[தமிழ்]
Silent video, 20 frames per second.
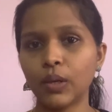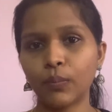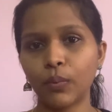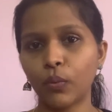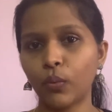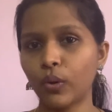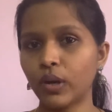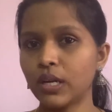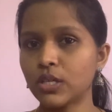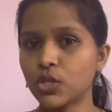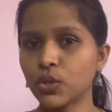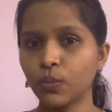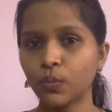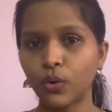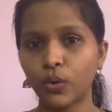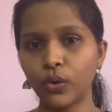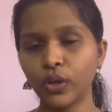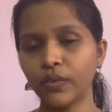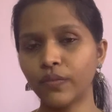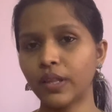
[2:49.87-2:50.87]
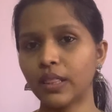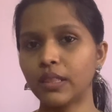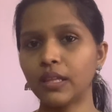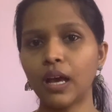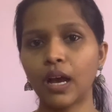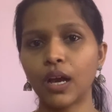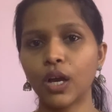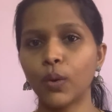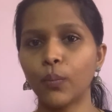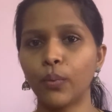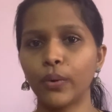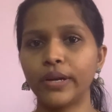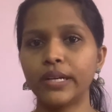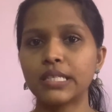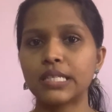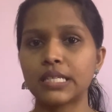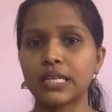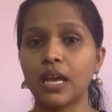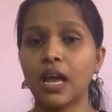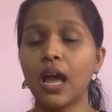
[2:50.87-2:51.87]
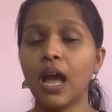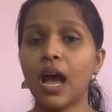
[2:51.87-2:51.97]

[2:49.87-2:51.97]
இப்போ ஒரு லட்சம் கோடி வந்து அங்கே போயிடுச்சு